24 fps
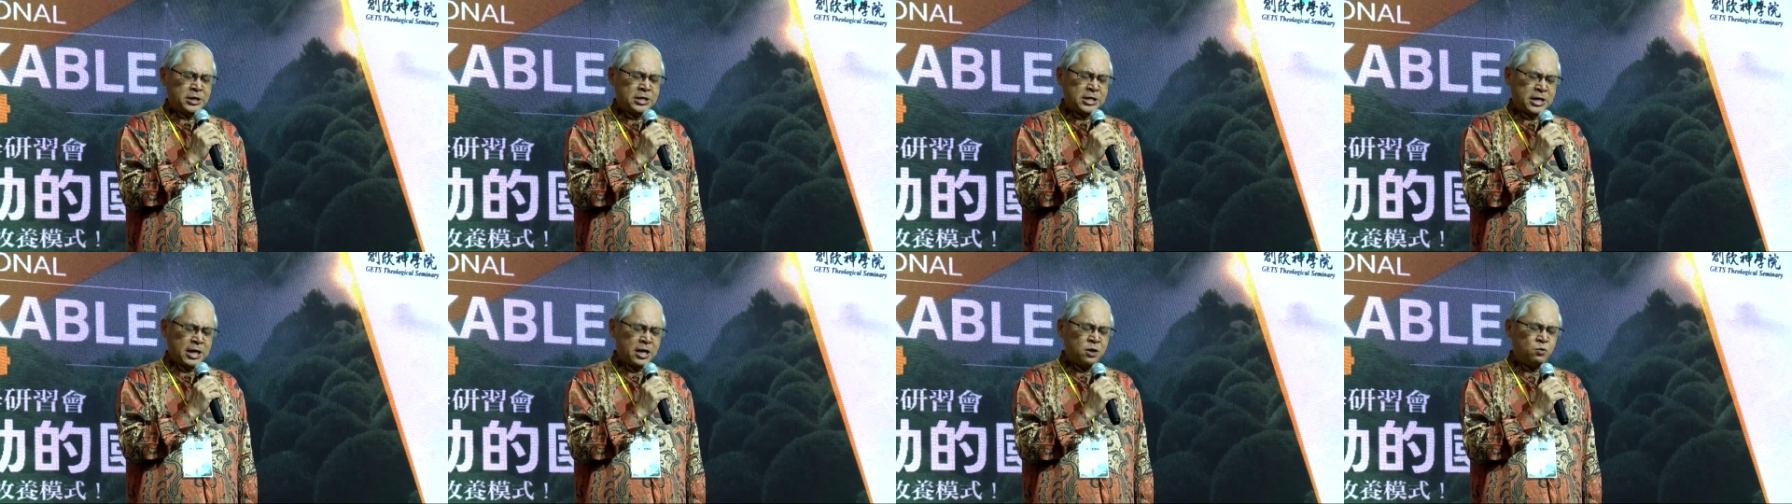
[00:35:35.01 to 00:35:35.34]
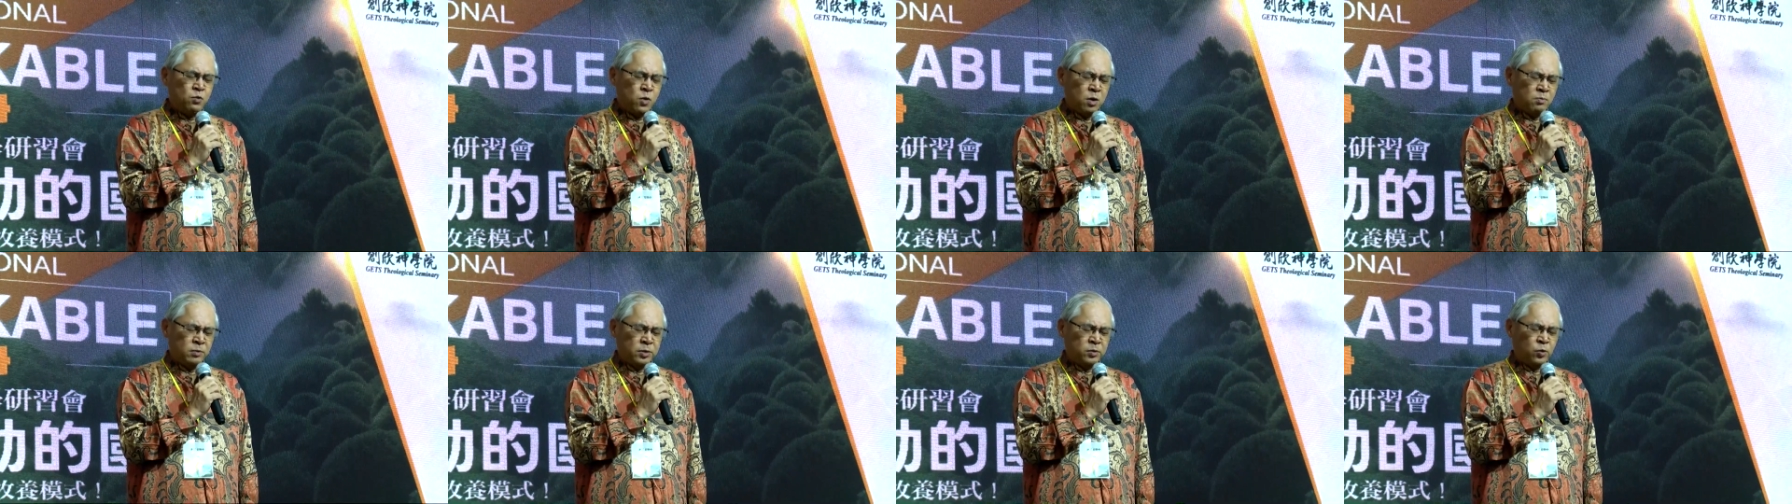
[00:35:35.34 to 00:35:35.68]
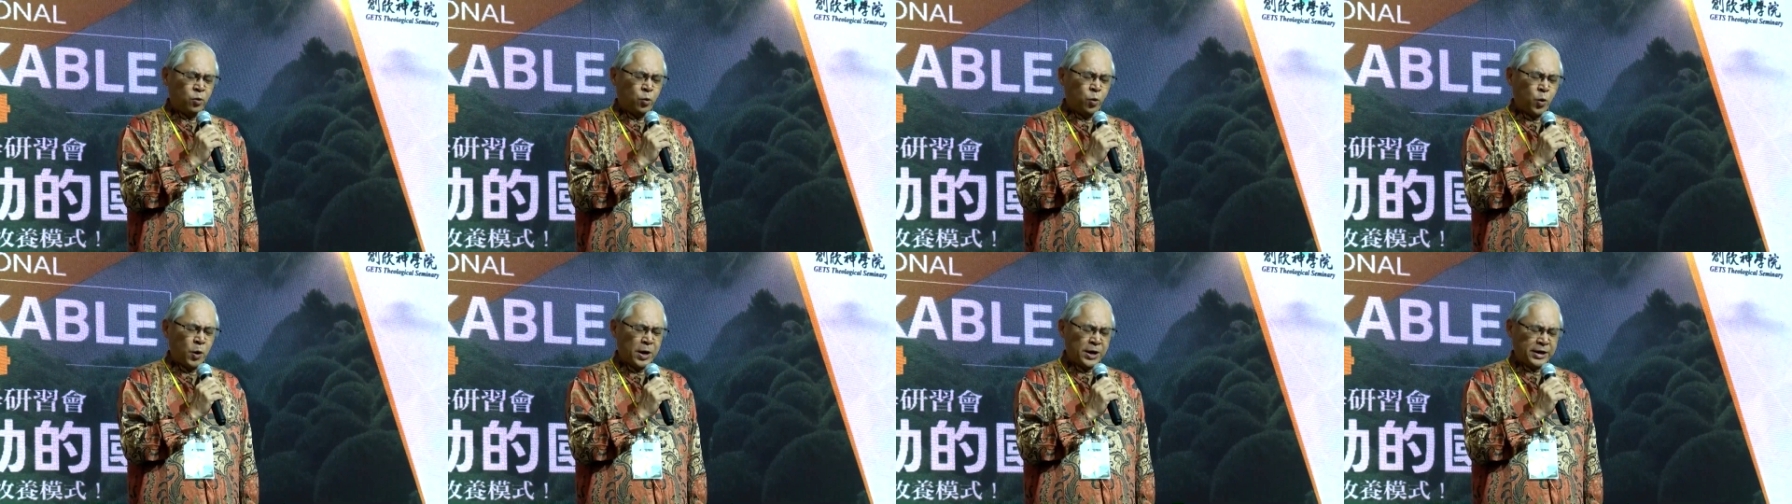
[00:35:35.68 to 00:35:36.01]
给我们
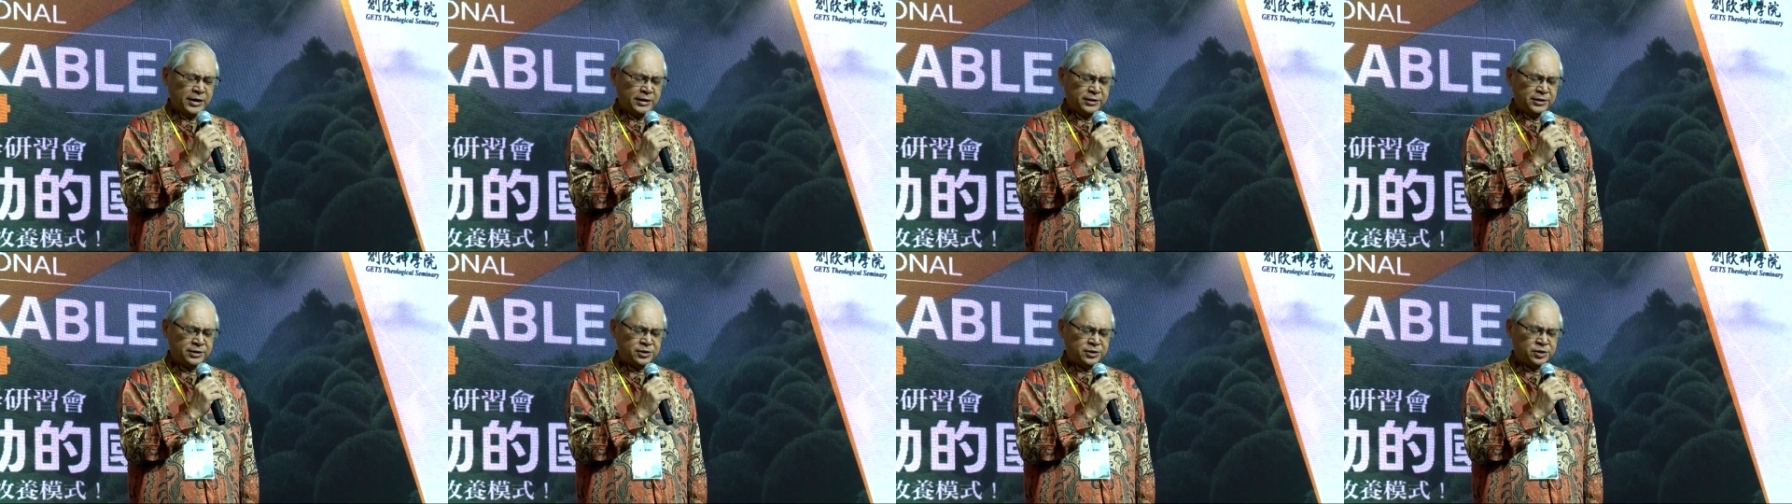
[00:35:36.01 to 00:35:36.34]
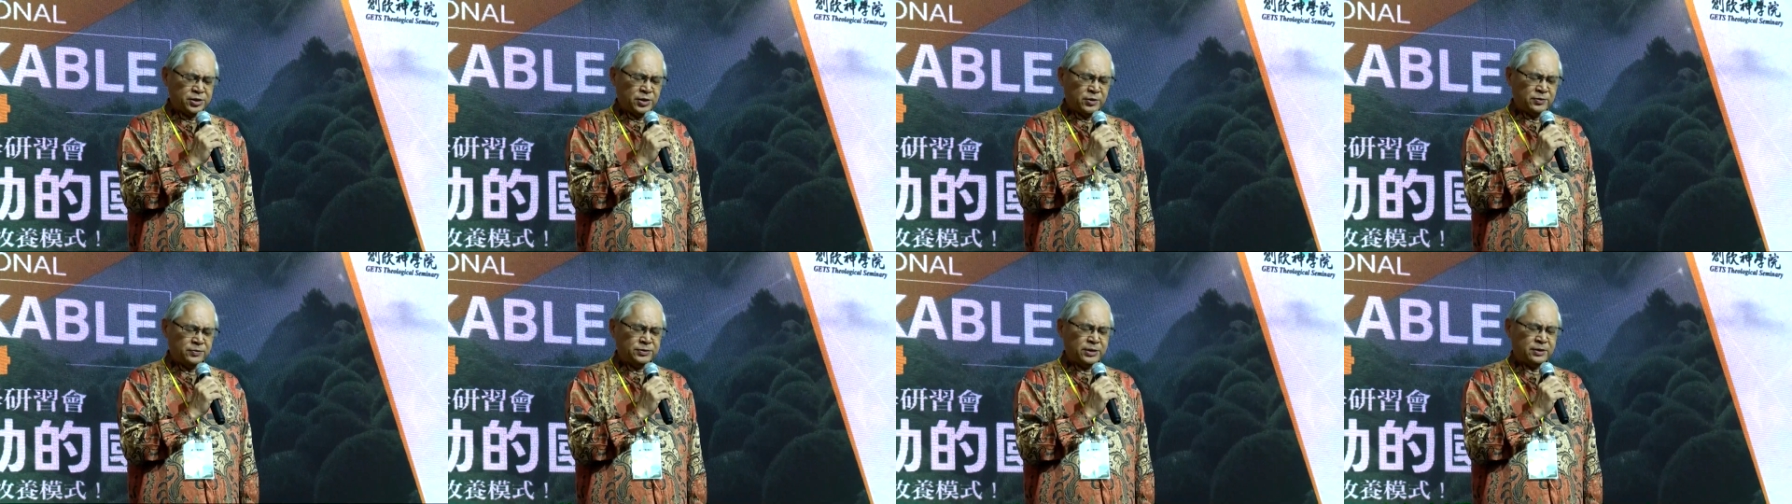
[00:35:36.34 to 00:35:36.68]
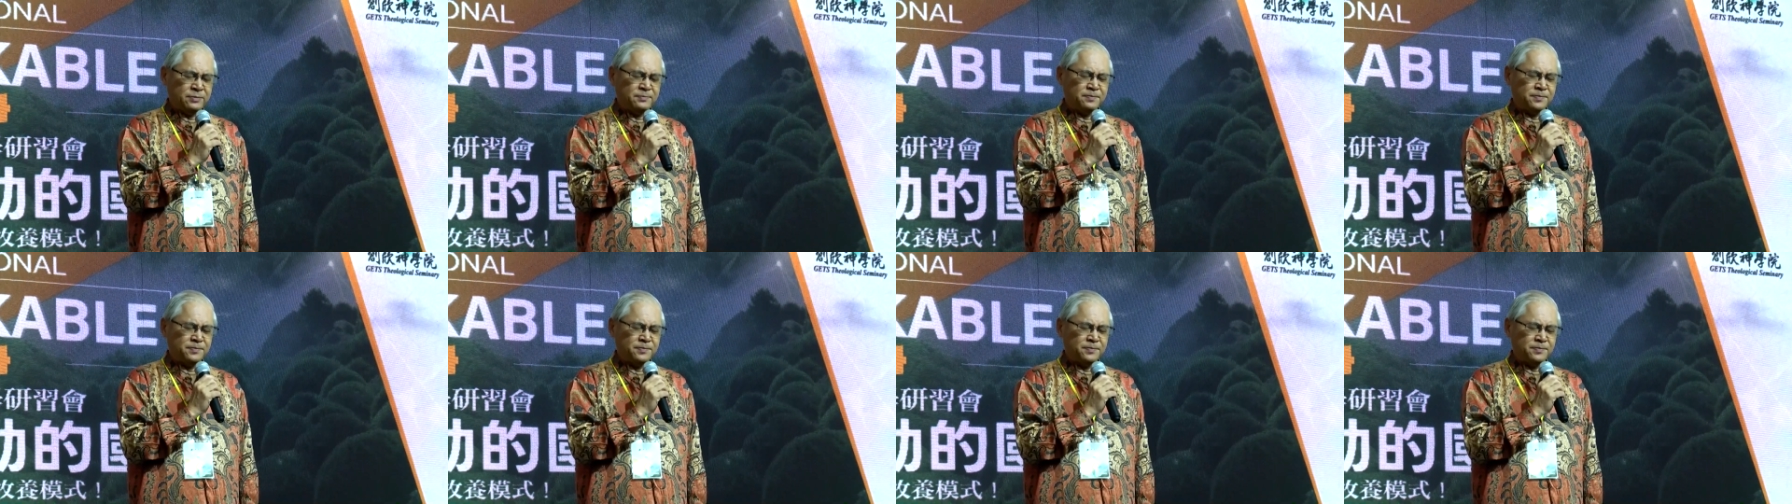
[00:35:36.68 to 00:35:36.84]
话语的教导，